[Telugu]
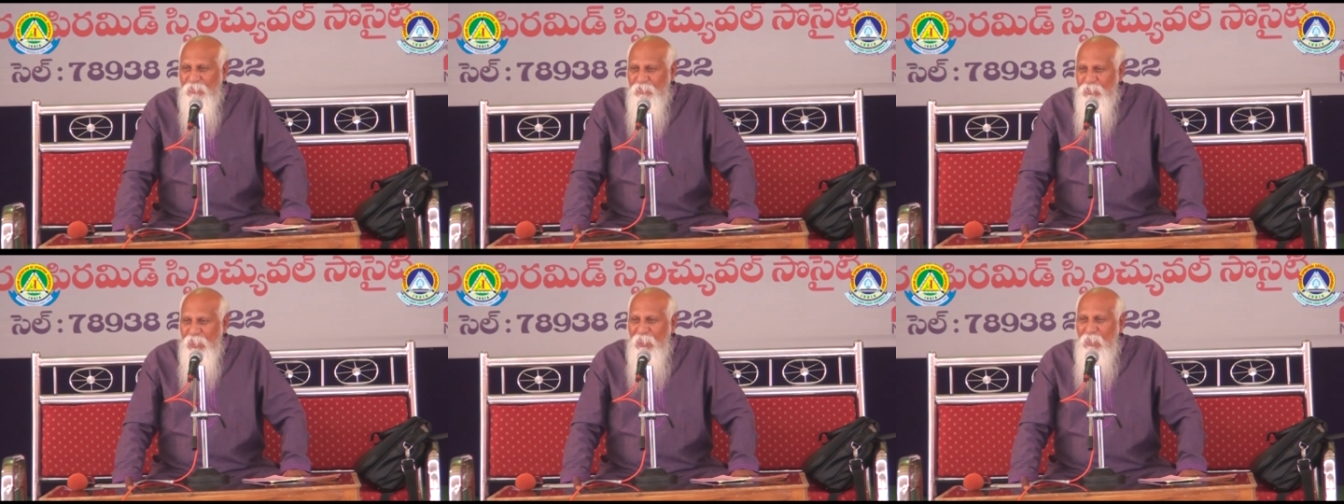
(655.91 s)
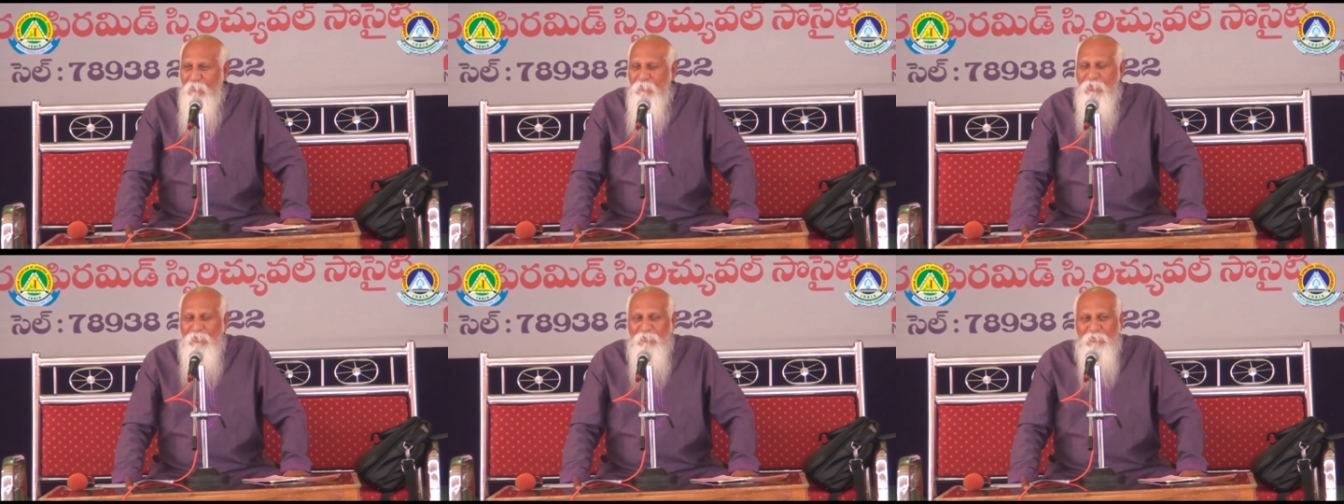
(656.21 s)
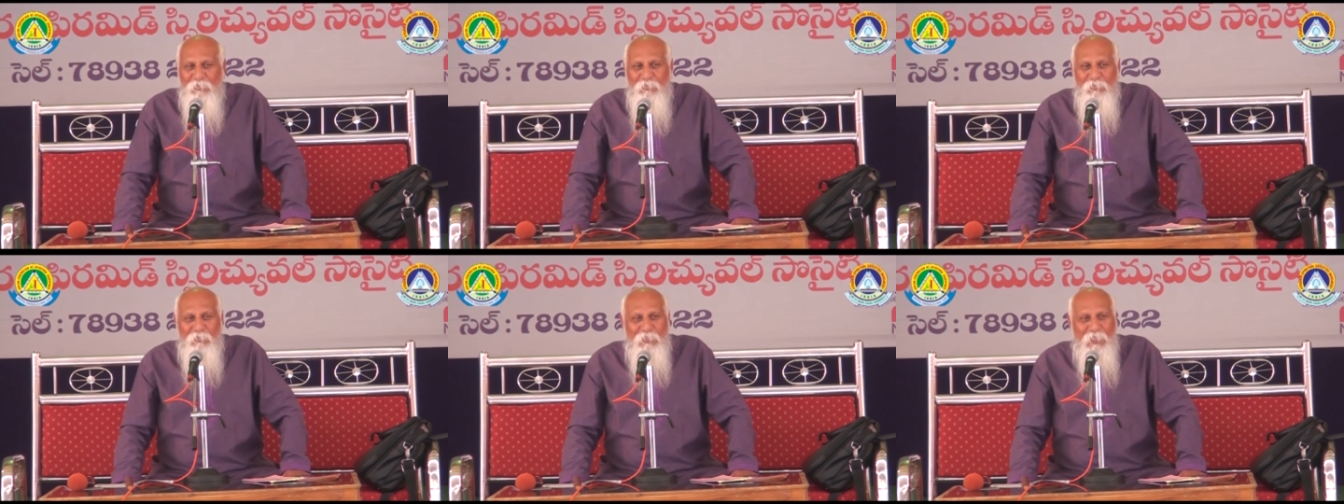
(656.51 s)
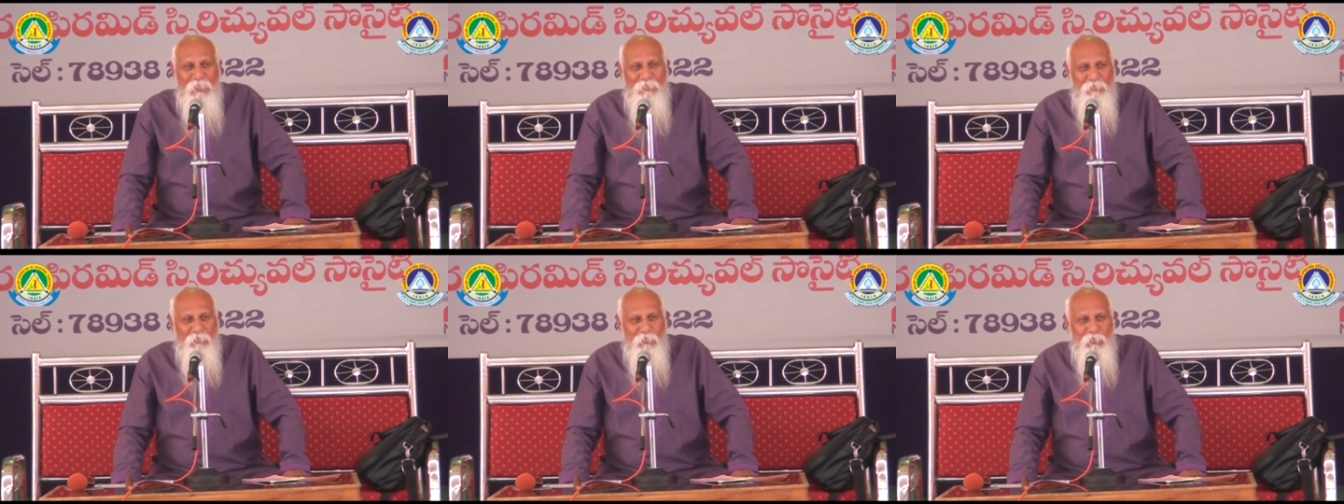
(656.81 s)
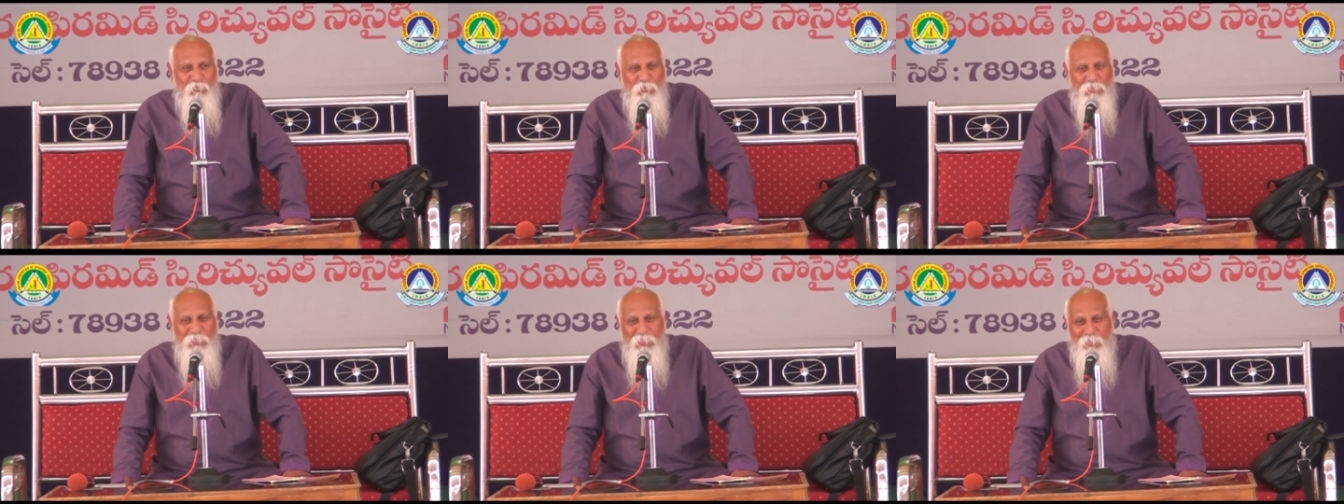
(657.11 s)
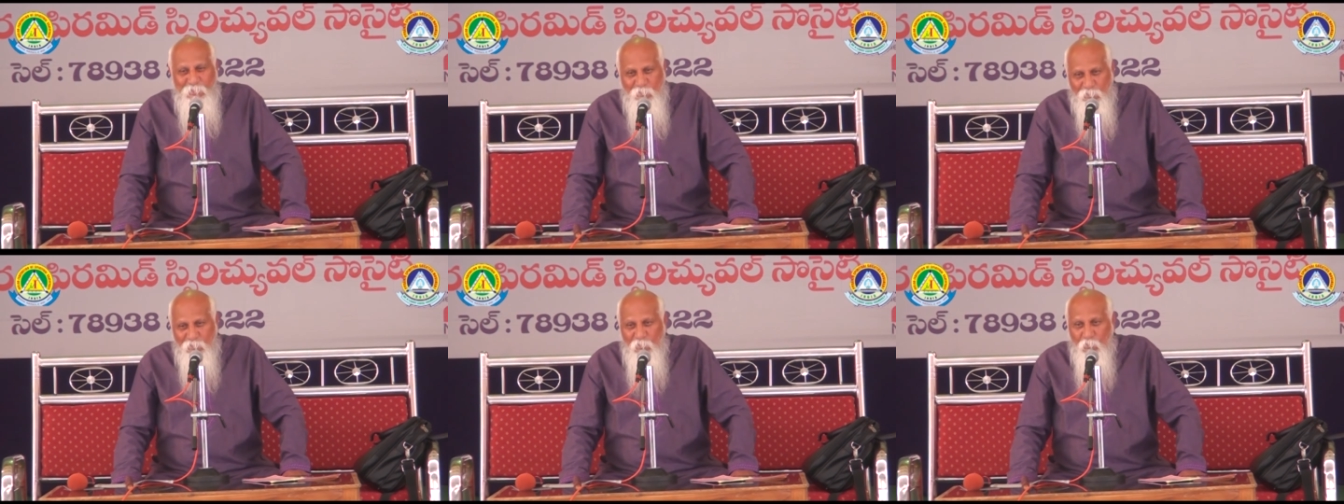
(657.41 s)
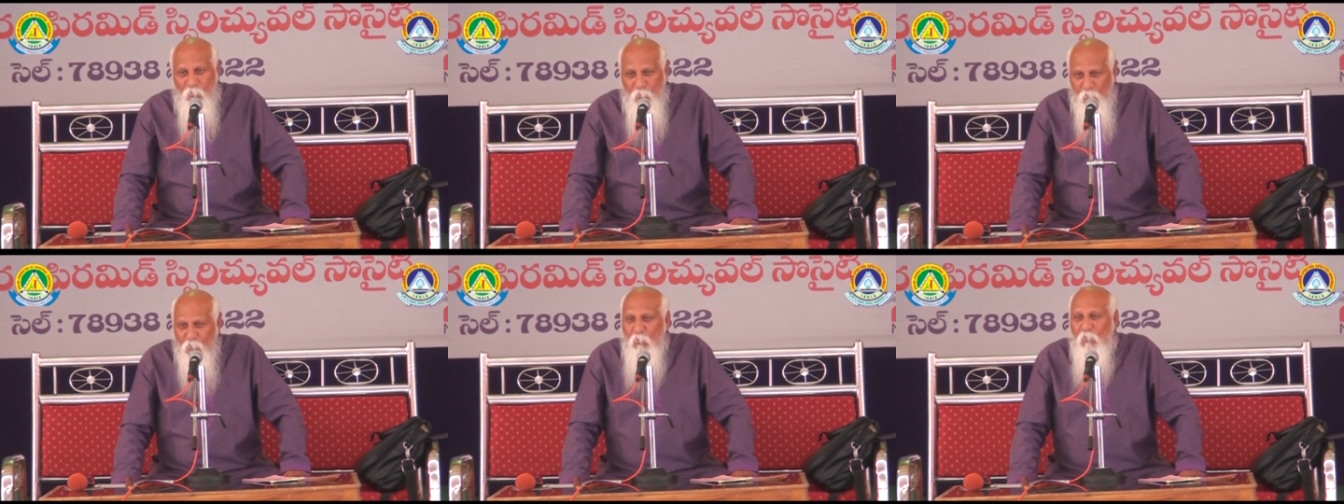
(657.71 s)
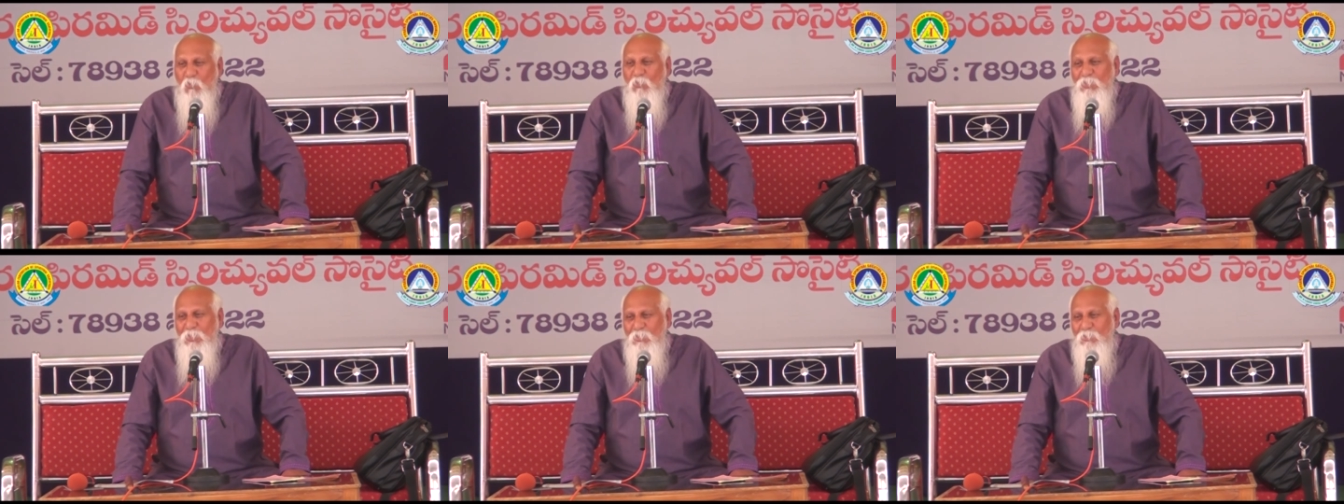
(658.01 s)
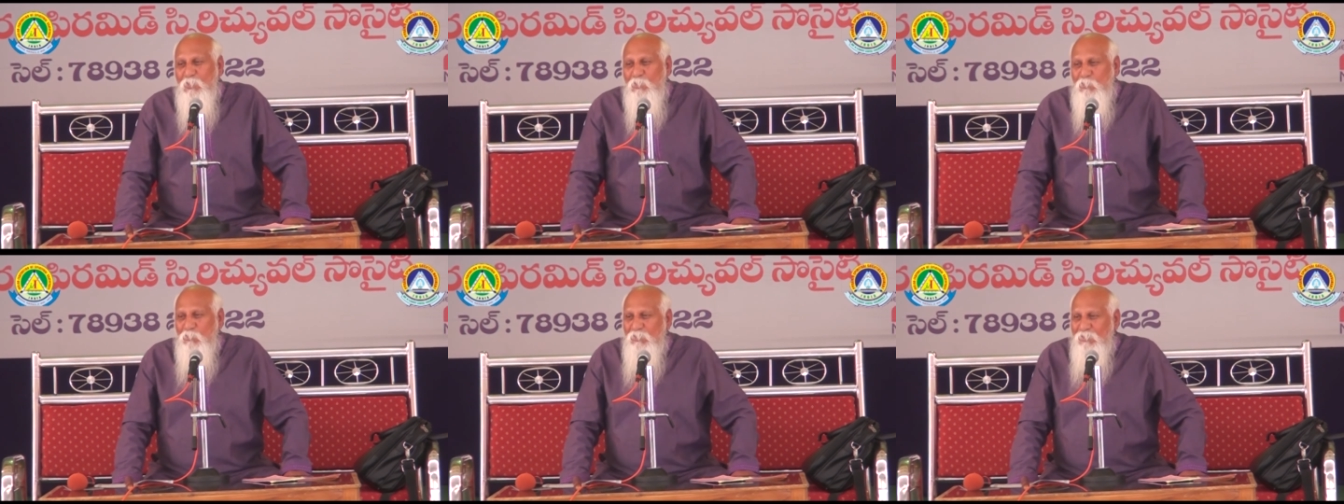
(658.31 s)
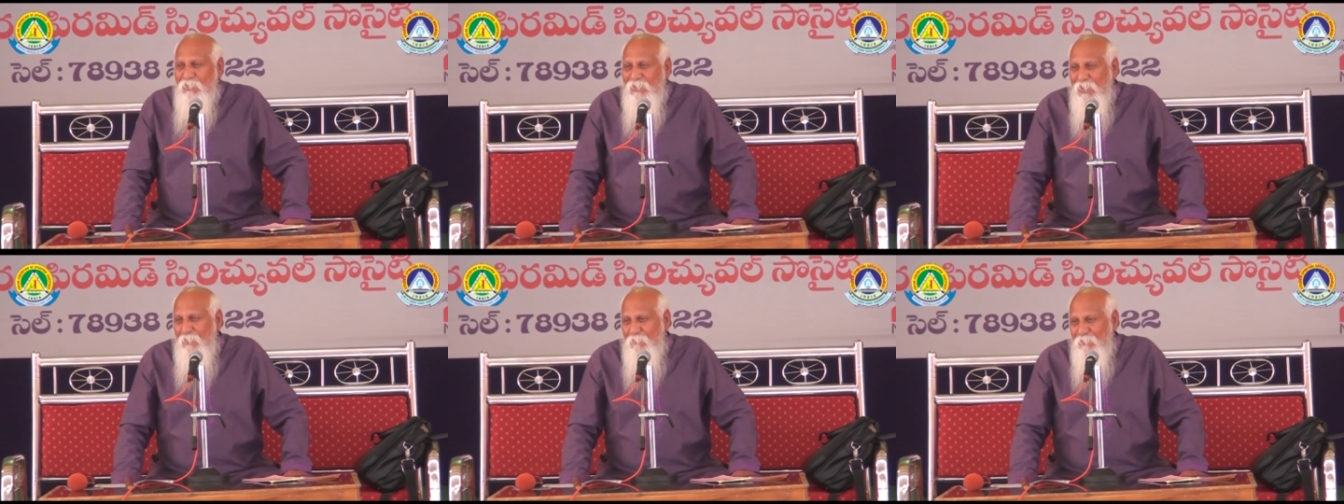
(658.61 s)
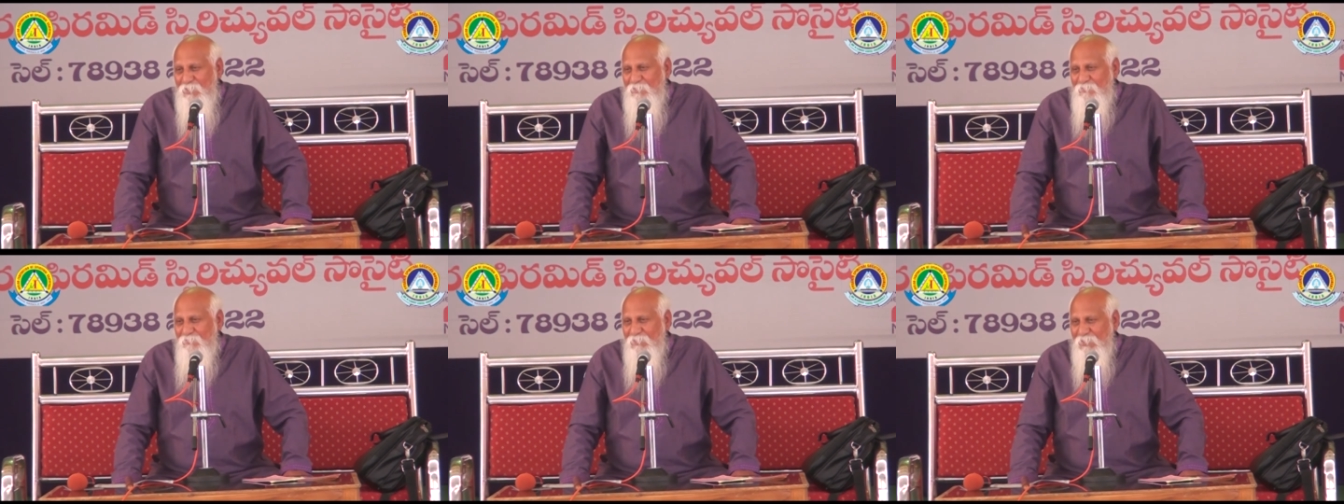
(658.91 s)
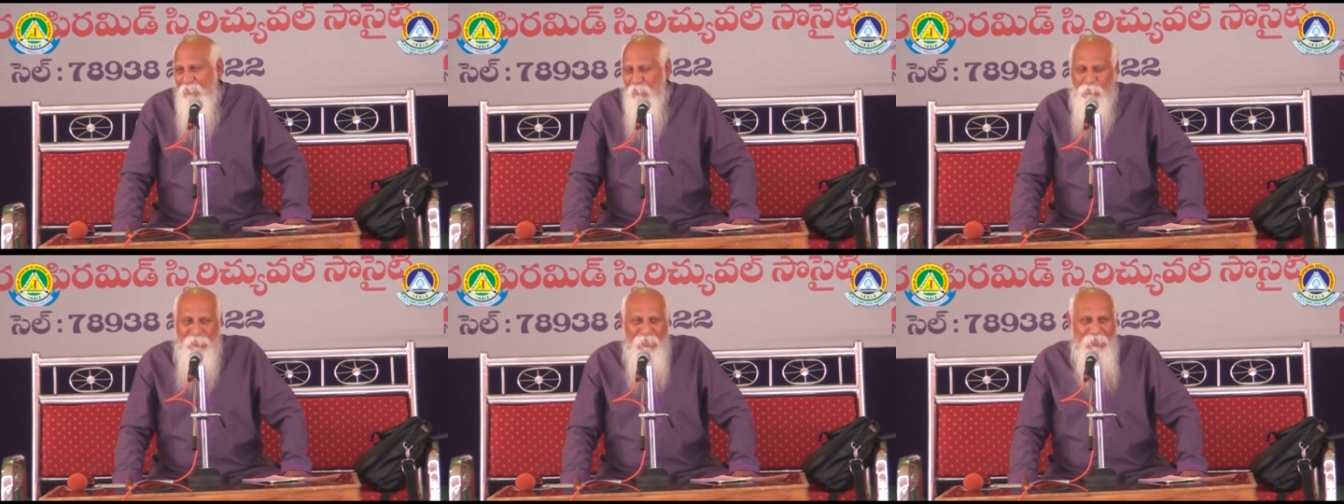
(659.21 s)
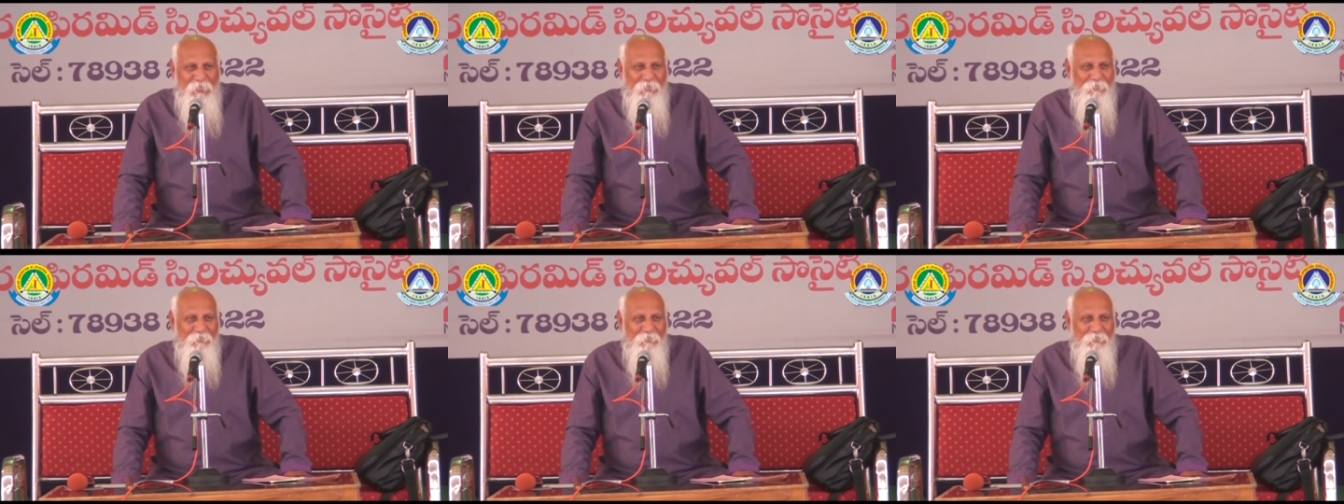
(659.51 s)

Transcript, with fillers: చేయి పెట్టుకుని దాన్ని తీసుకుని నీ నోట్లో కుక్కుకోనన్ను అంటుంది యాపిల్ అవునా